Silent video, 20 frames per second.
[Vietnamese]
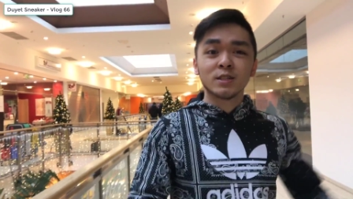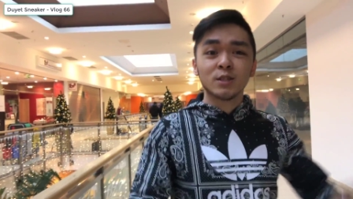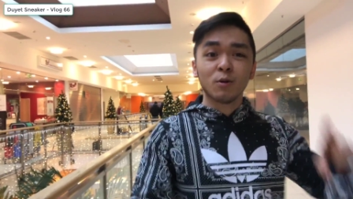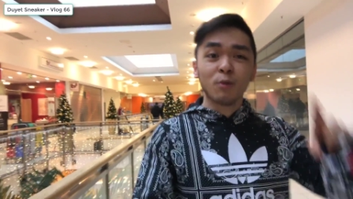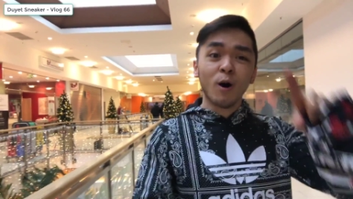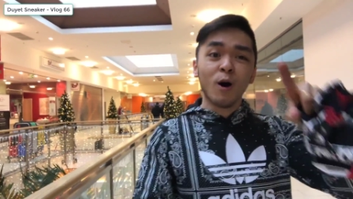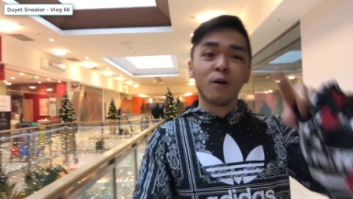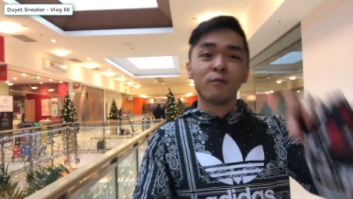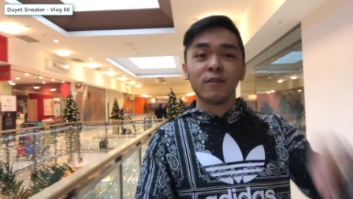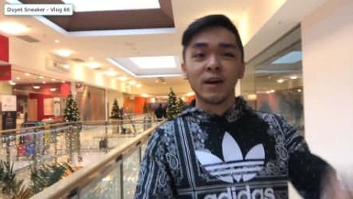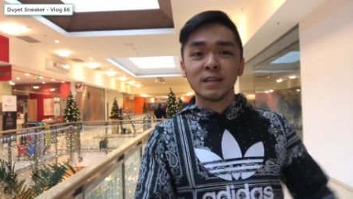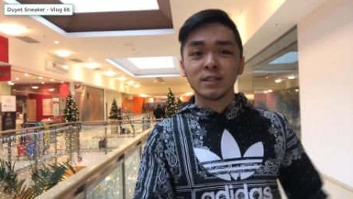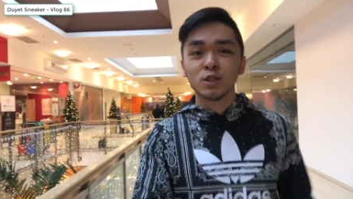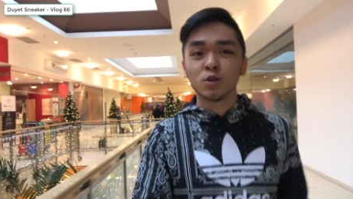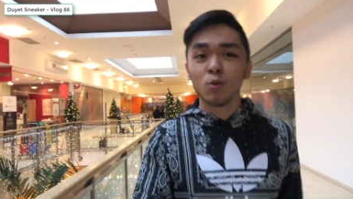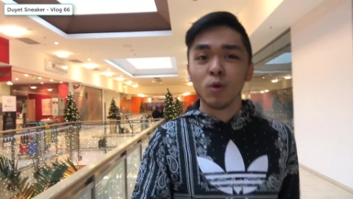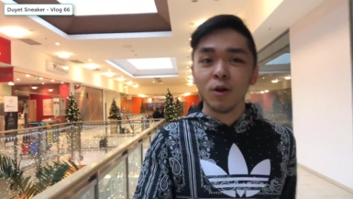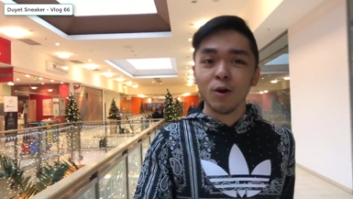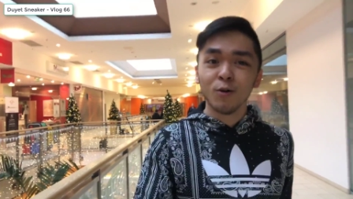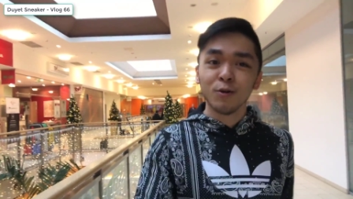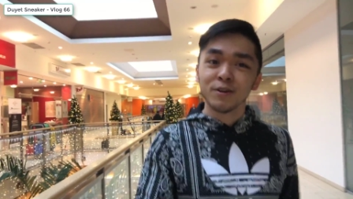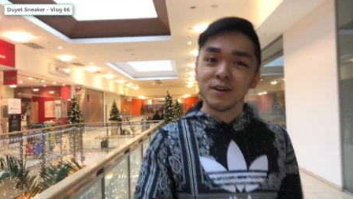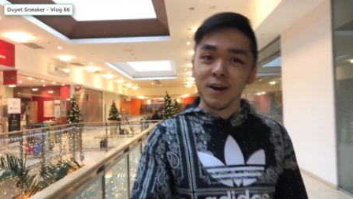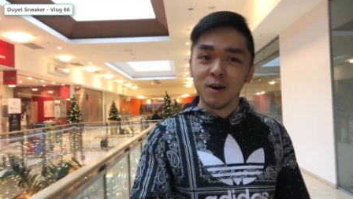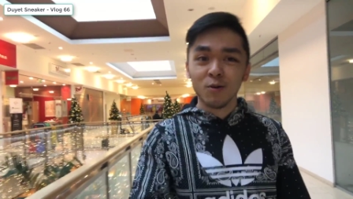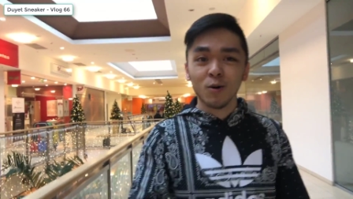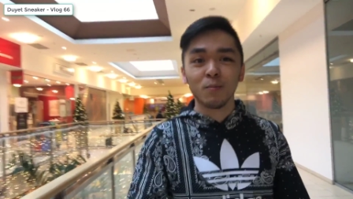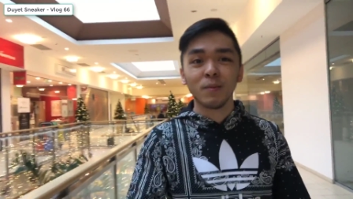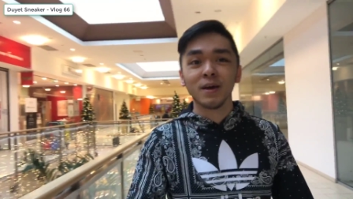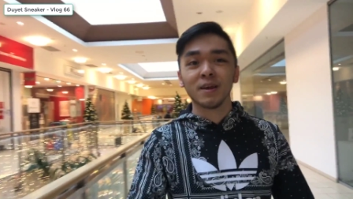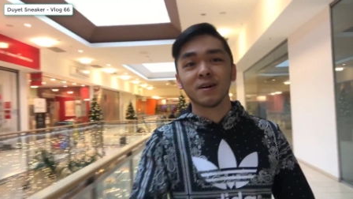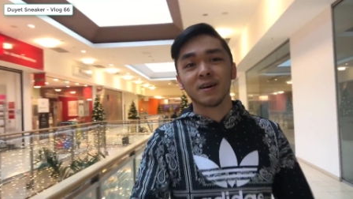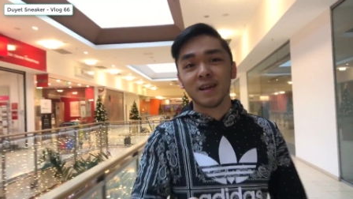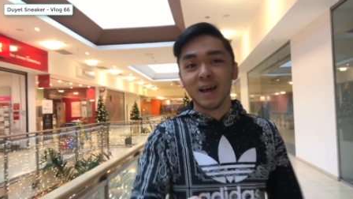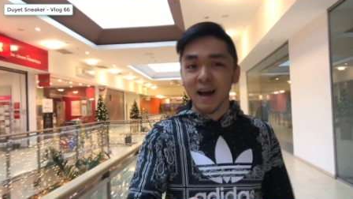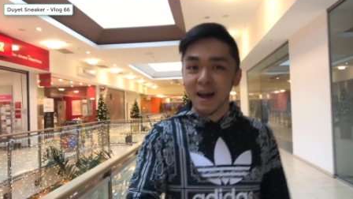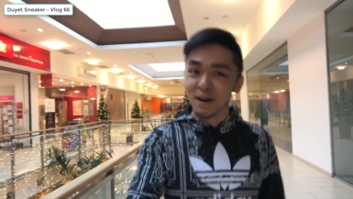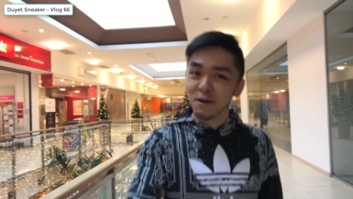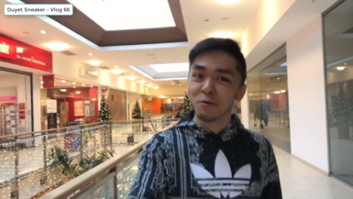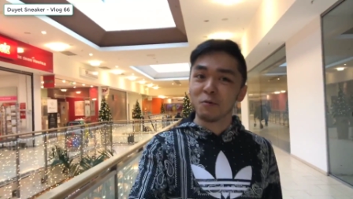sau đó về studio riêng của mình ở
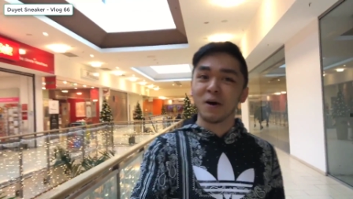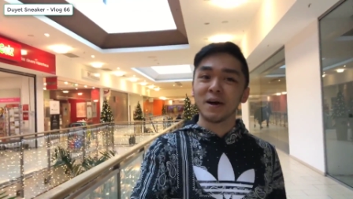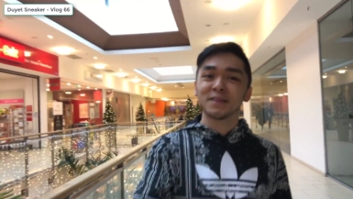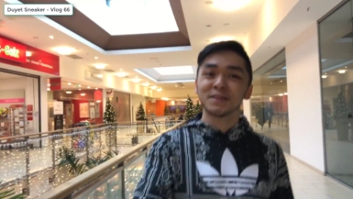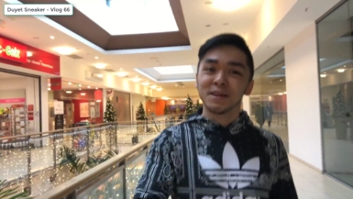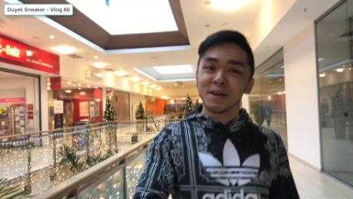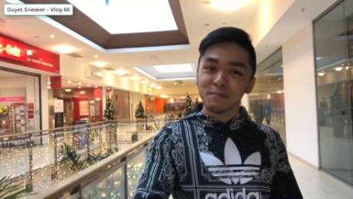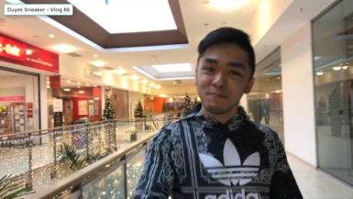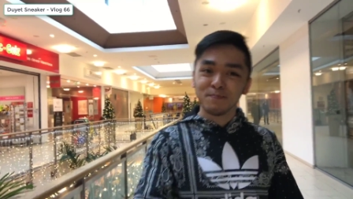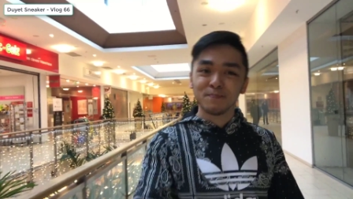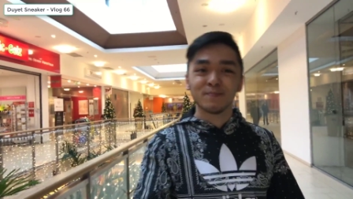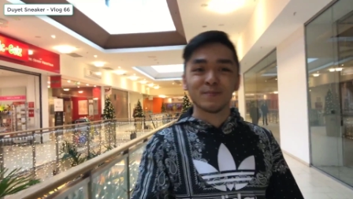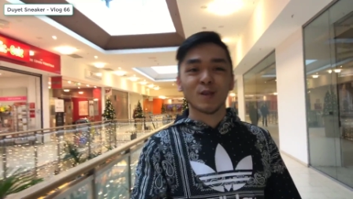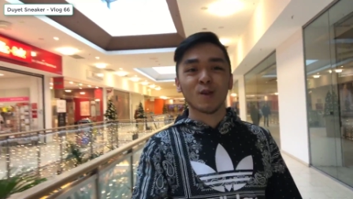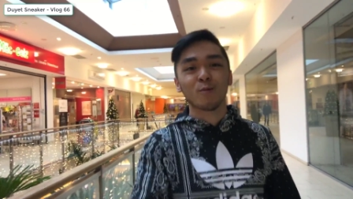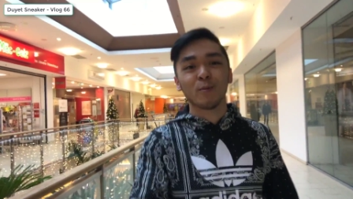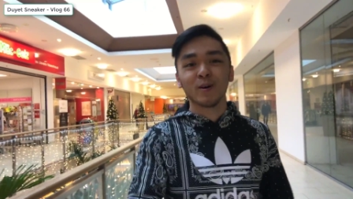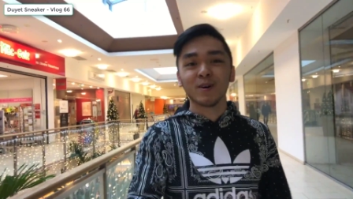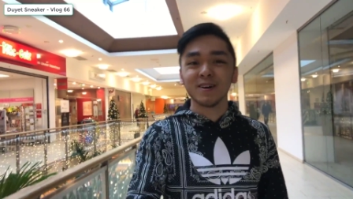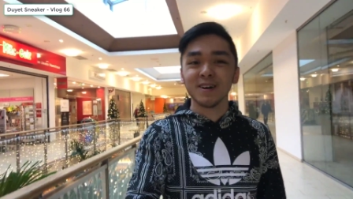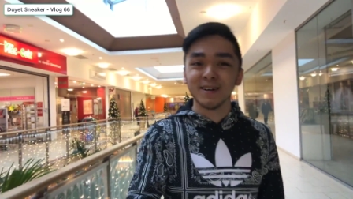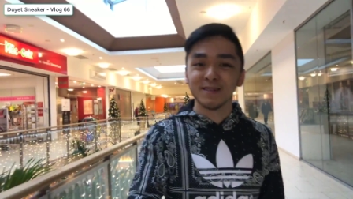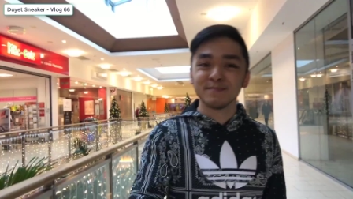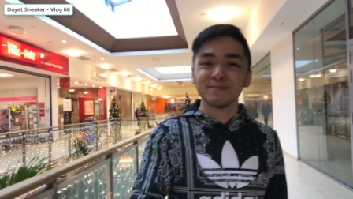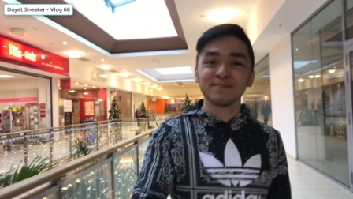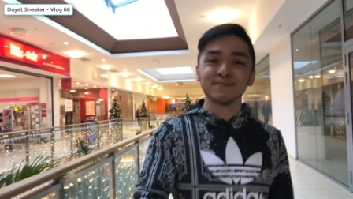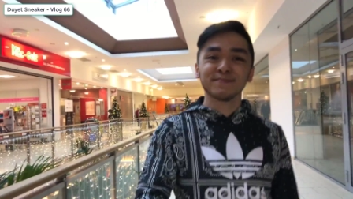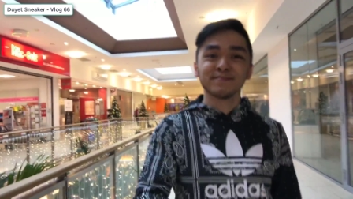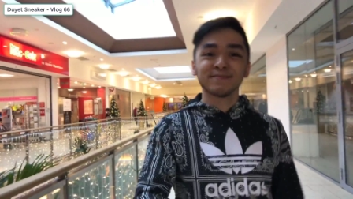nhà để quay tiếp cho mọi người